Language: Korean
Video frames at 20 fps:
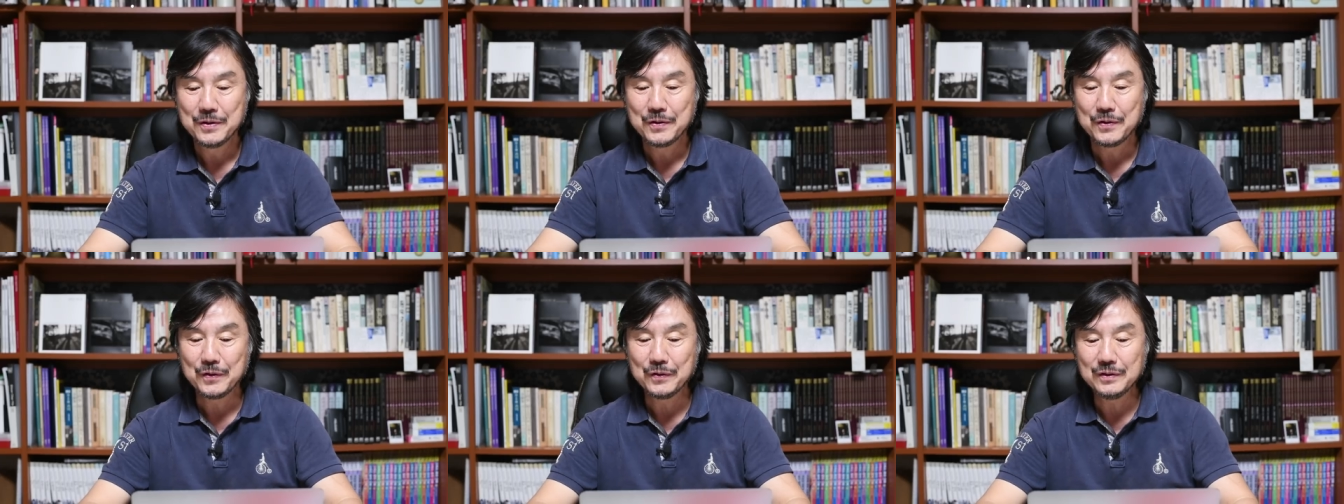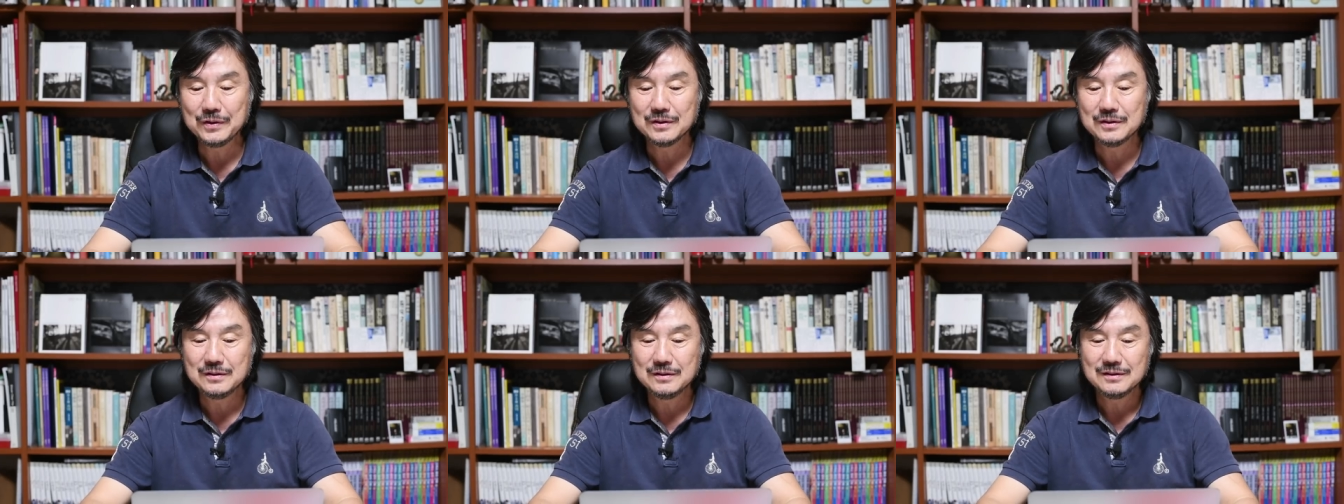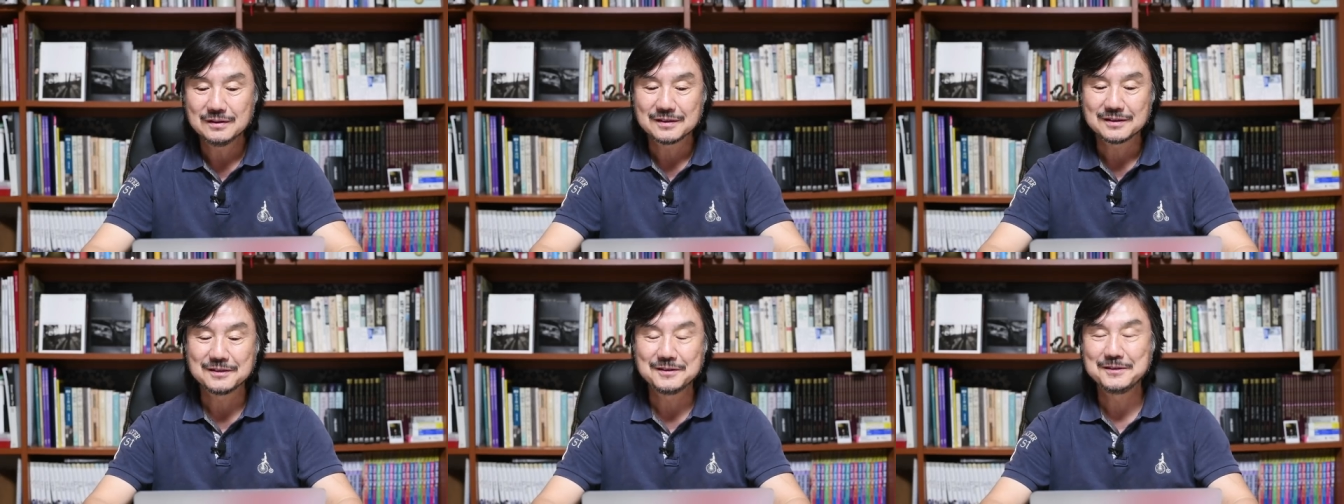오늘
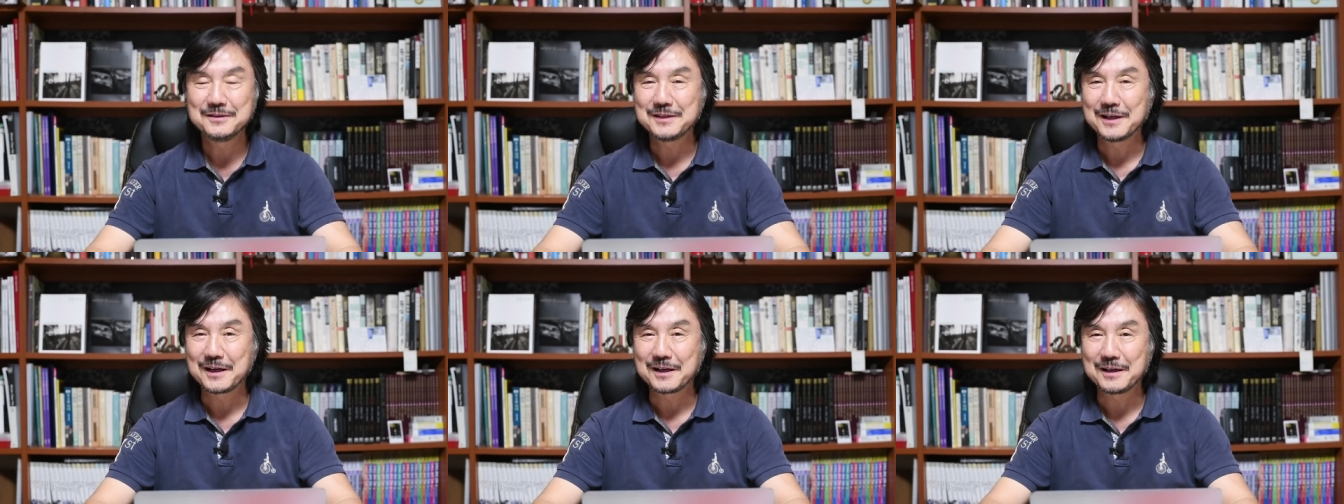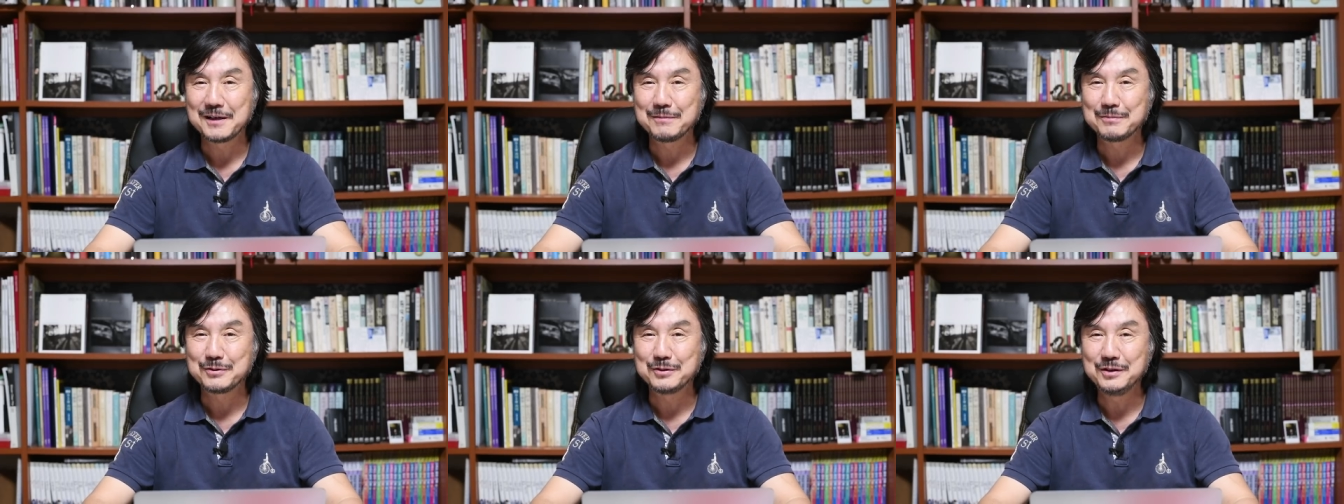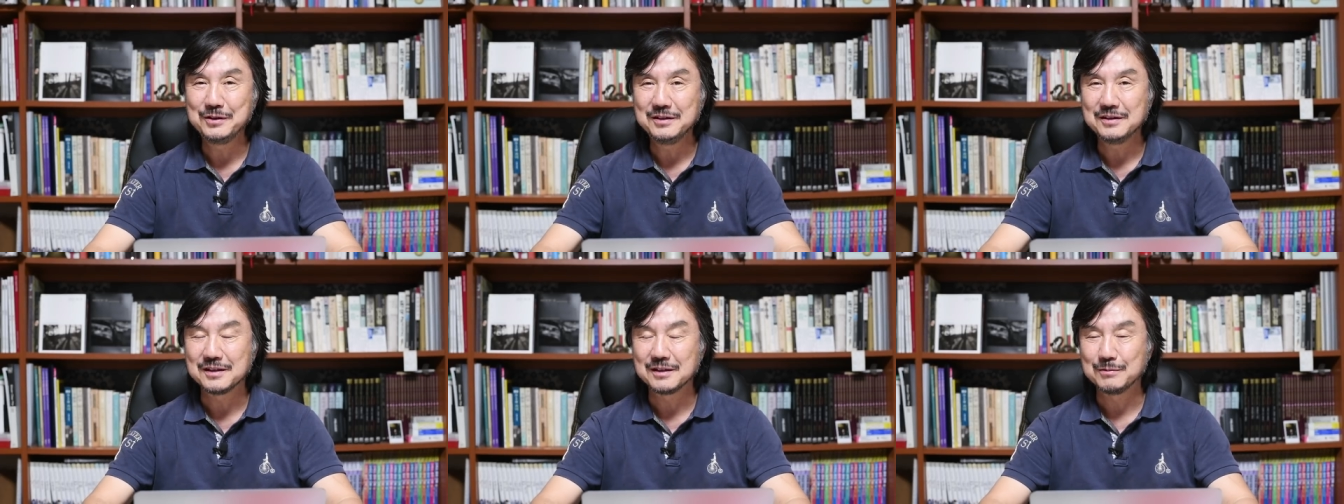그런
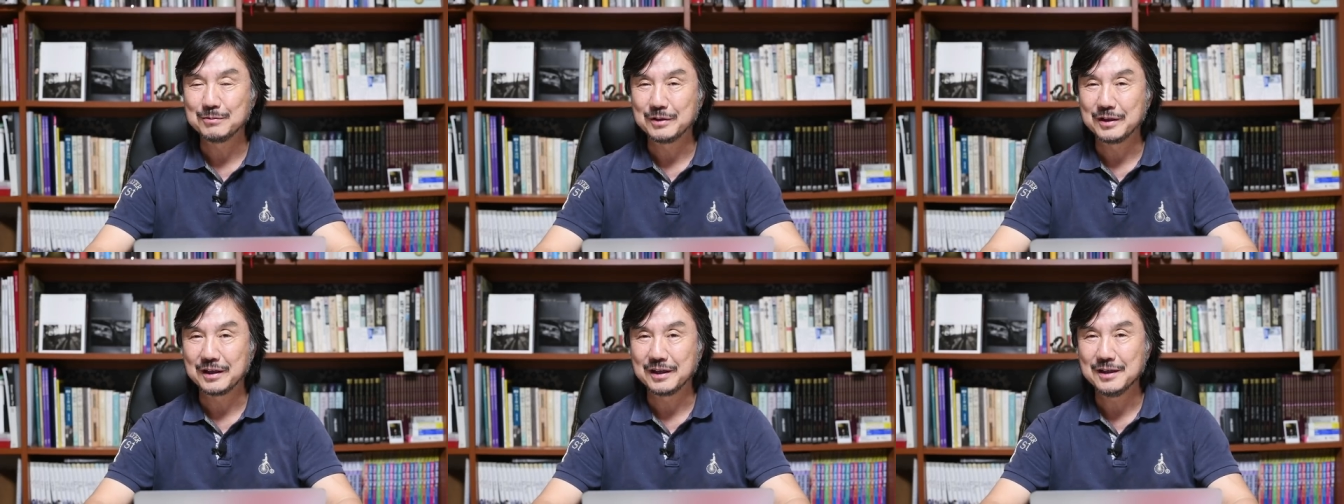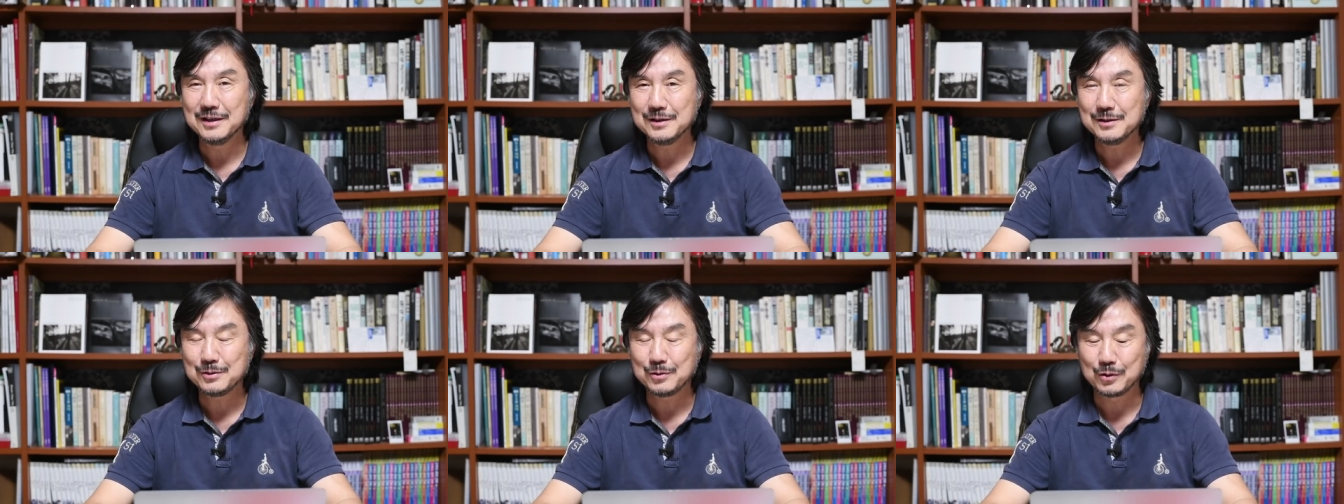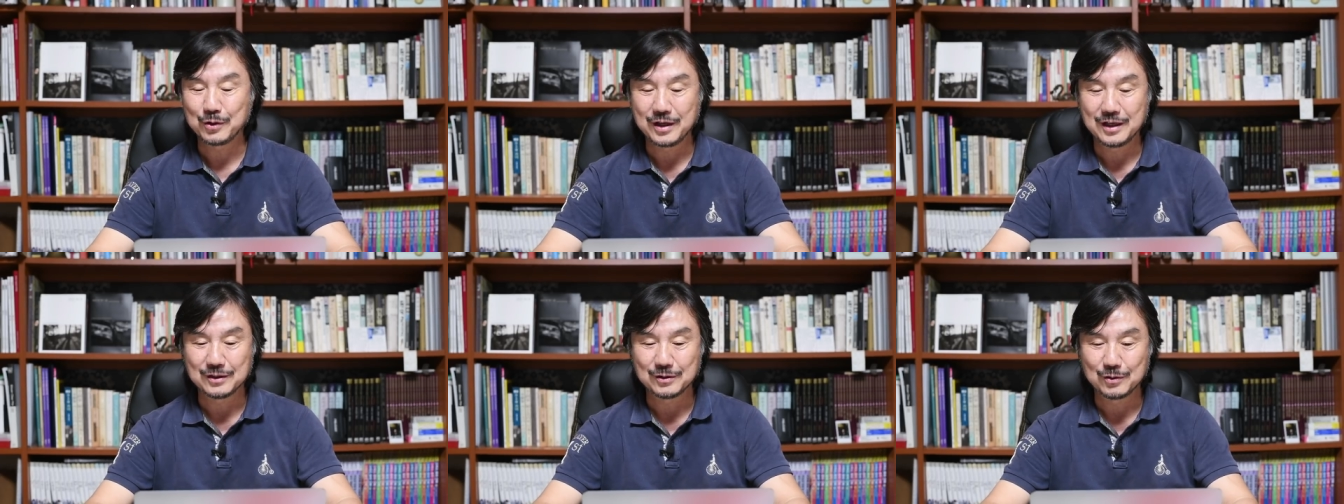작가분을 여러분에게
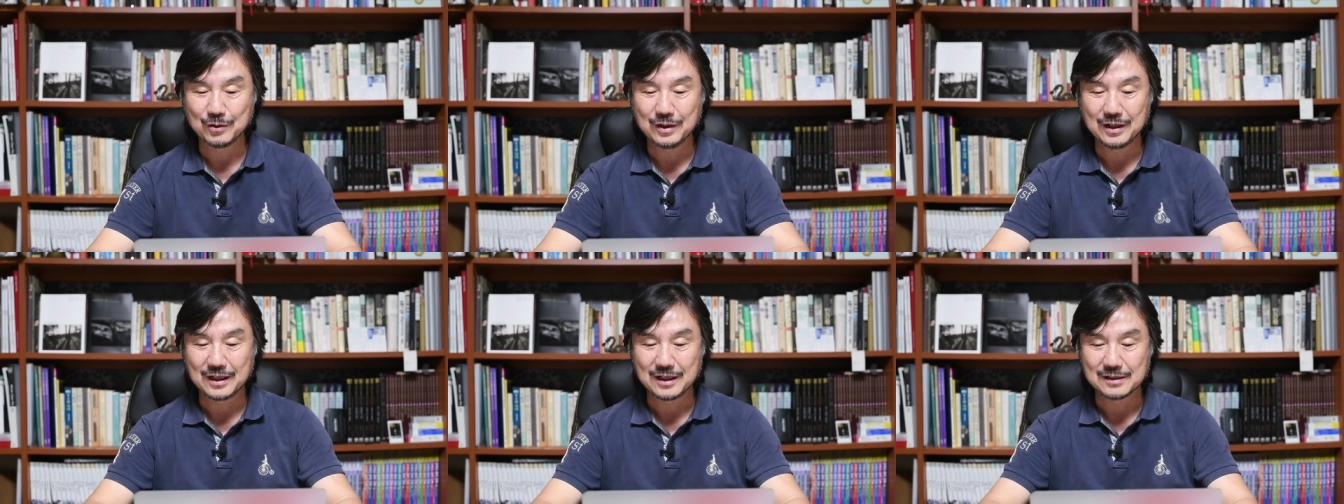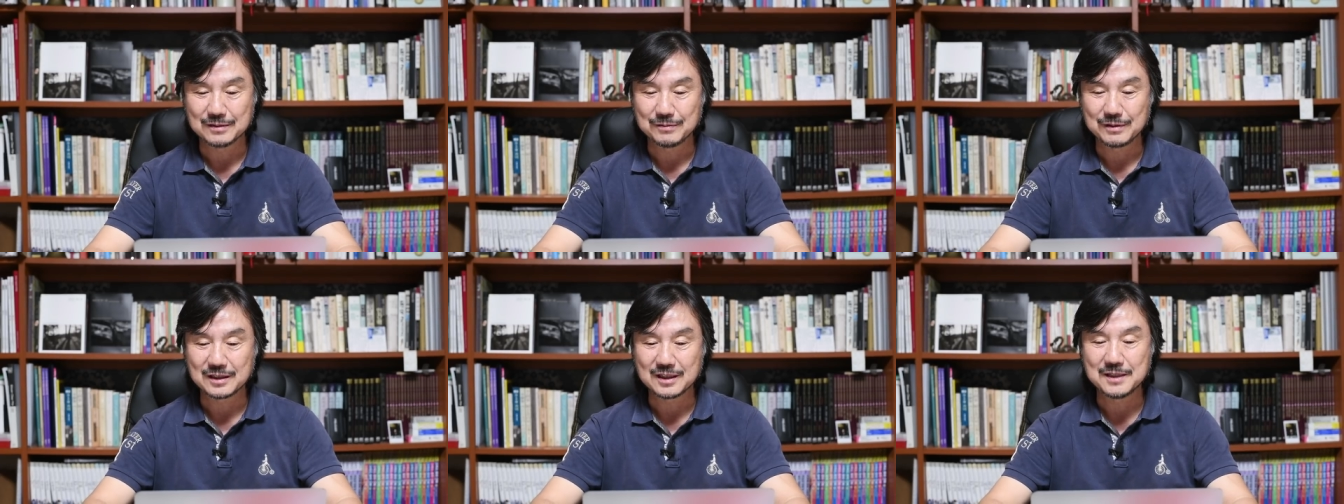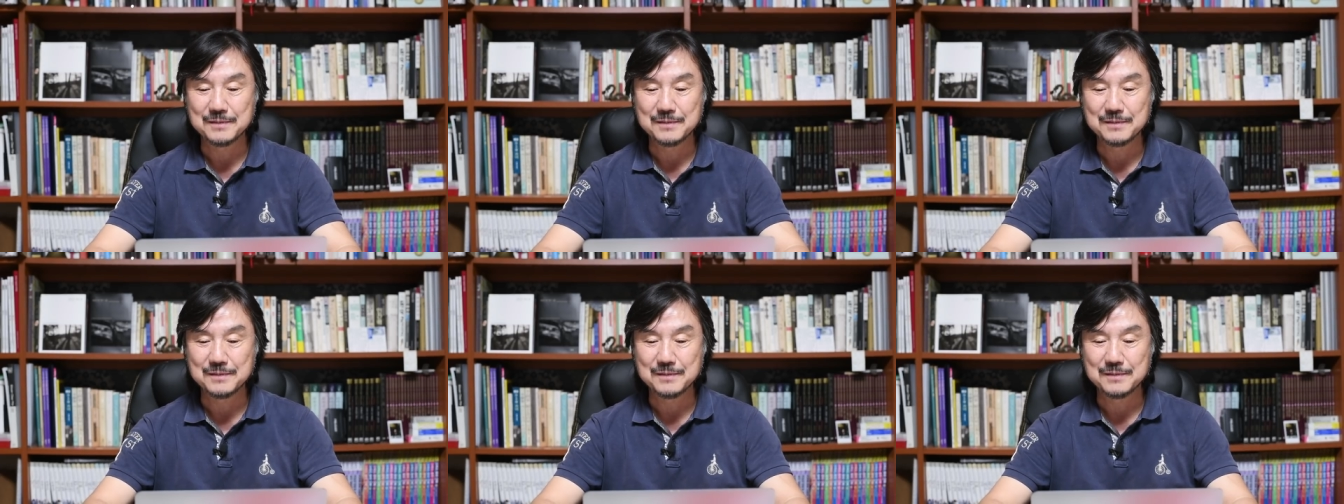소개하도록 하겠습니다.